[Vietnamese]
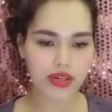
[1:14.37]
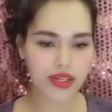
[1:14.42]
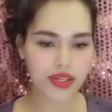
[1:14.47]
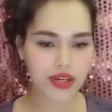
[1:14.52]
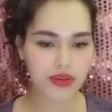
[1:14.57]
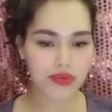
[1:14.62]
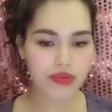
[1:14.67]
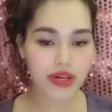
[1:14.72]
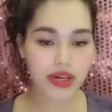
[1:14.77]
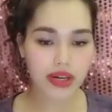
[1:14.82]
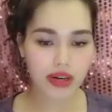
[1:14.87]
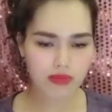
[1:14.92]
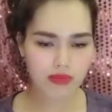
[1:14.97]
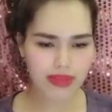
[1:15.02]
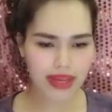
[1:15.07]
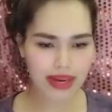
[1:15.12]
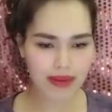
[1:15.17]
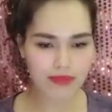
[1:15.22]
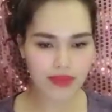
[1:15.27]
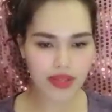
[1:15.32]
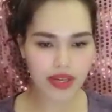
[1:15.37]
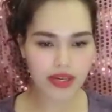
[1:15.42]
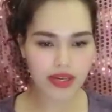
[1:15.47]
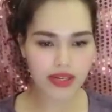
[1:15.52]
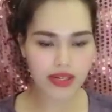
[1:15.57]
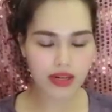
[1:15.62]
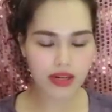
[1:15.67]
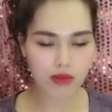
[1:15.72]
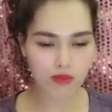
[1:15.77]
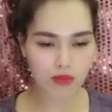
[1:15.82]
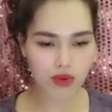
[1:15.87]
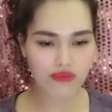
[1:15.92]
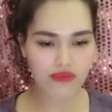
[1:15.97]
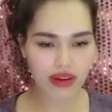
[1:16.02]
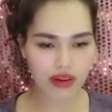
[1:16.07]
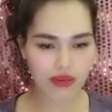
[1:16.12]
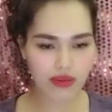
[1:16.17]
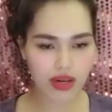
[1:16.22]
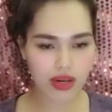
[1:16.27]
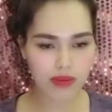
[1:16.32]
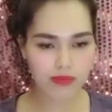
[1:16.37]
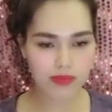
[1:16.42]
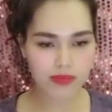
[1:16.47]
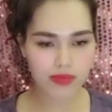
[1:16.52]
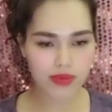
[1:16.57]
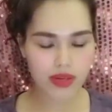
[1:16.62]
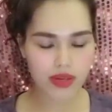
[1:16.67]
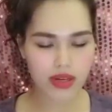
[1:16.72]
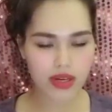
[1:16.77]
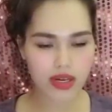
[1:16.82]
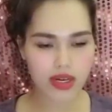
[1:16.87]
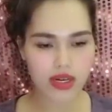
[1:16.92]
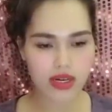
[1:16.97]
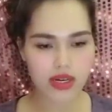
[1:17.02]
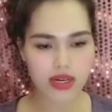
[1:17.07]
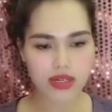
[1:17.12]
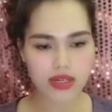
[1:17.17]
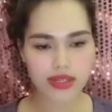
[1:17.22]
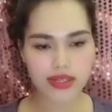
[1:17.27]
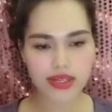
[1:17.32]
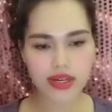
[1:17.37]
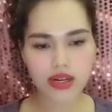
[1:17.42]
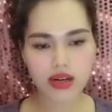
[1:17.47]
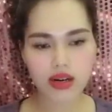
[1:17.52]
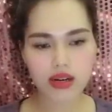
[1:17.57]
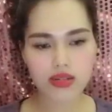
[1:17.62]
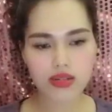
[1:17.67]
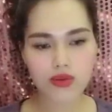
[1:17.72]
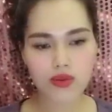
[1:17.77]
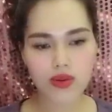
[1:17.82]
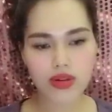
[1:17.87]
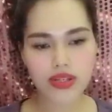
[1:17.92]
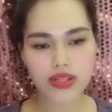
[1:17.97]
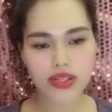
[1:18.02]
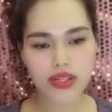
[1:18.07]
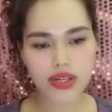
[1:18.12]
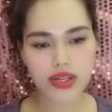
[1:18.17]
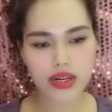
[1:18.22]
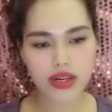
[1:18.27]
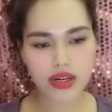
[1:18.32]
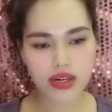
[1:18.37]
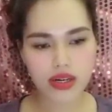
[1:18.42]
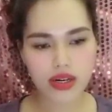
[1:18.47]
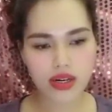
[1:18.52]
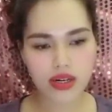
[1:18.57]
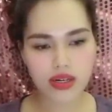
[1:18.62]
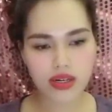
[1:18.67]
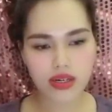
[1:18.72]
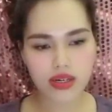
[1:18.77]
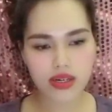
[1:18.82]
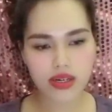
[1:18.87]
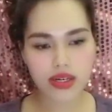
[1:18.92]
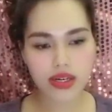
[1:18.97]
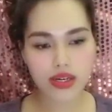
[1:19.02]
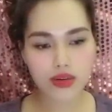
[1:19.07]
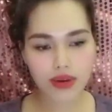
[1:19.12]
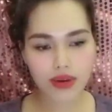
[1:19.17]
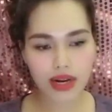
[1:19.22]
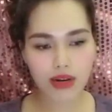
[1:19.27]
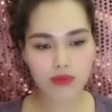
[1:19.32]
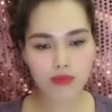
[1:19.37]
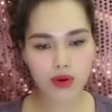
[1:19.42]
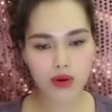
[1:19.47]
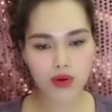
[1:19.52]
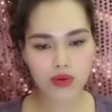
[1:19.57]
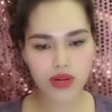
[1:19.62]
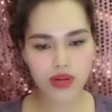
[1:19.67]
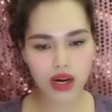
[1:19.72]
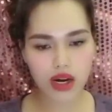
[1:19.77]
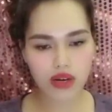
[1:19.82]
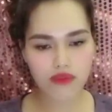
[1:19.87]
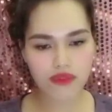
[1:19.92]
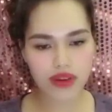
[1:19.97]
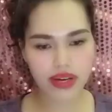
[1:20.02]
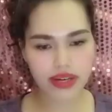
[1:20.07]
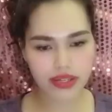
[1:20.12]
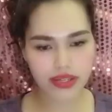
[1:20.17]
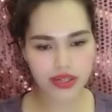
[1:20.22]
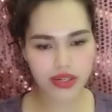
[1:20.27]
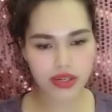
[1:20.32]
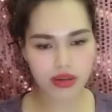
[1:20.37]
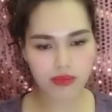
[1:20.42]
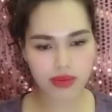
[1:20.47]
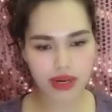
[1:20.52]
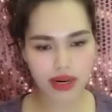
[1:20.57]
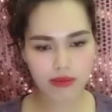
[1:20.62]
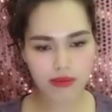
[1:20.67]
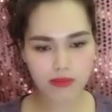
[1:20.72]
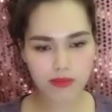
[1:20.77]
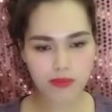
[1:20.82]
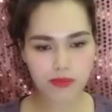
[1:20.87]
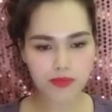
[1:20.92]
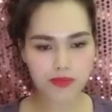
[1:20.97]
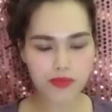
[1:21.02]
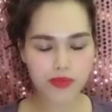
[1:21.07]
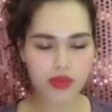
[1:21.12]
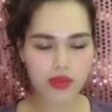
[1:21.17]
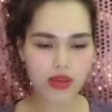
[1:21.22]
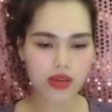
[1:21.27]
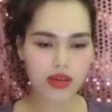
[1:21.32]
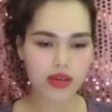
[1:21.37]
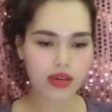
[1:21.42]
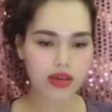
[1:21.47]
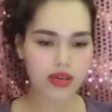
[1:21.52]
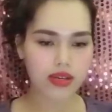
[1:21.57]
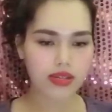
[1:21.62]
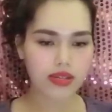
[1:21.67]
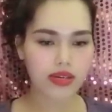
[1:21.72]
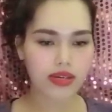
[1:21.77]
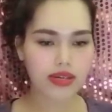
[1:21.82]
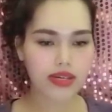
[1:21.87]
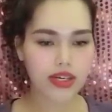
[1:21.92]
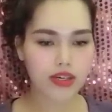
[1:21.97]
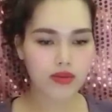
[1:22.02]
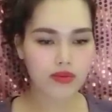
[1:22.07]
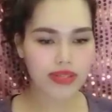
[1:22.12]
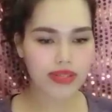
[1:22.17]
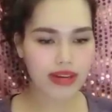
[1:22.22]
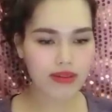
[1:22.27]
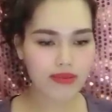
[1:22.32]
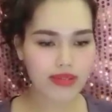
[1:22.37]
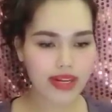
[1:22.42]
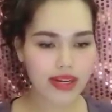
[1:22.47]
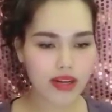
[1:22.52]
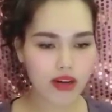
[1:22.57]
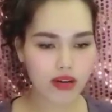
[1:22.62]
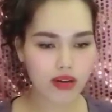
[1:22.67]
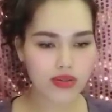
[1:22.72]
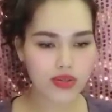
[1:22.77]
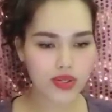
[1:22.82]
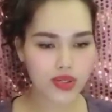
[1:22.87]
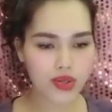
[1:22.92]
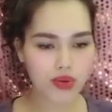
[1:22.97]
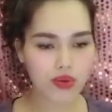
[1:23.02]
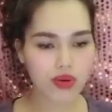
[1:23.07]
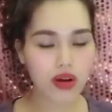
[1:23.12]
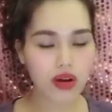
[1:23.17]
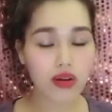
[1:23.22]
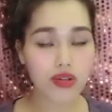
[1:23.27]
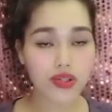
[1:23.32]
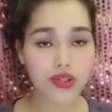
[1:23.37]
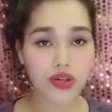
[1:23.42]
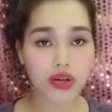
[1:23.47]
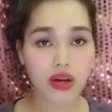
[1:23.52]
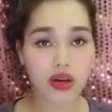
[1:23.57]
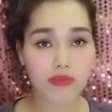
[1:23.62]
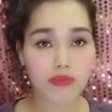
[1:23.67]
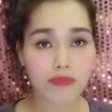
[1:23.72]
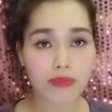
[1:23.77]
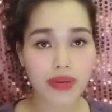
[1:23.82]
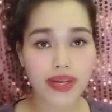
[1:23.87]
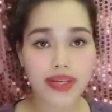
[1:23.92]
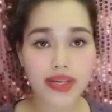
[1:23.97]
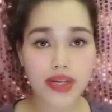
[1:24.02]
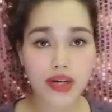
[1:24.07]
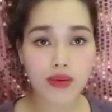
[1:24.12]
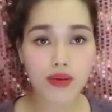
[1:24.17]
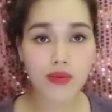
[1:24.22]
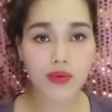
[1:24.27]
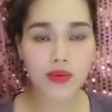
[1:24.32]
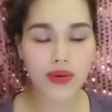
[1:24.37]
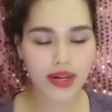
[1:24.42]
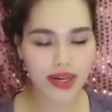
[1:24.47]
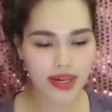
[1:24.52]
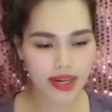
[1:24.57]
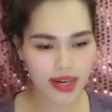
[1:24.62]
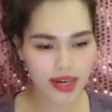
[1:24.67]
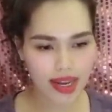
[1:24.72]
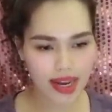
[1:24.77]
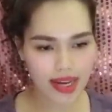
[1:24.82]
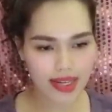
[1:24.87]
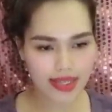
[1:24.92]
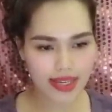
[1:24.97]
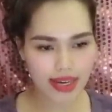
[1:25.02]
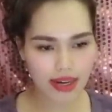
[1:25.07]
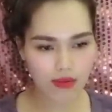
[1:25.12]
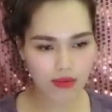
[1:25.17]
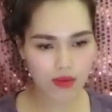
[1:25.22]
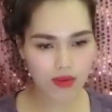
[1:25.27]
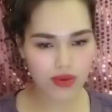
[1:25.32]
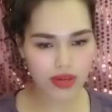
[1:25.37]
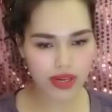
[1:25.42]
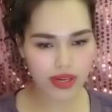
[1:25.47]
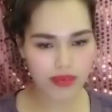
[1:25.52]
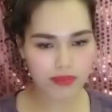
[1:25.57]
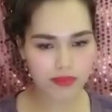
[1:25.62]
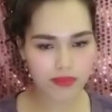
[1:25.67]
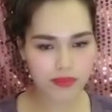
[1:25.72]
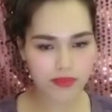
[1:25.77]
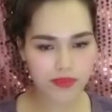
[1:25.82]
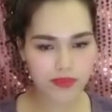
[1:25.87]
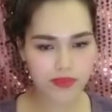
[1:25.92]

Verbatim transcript: Nhiều đứa khóc thảm thiết không muốn vào lớp. Riêng con tôi chỉ lừng khừng níu áo bố đòi về chứ không khóc. Nhưng khi cô giáo ra đón dỗ ngon dỗ ngọt mấy câu là theo cô liền.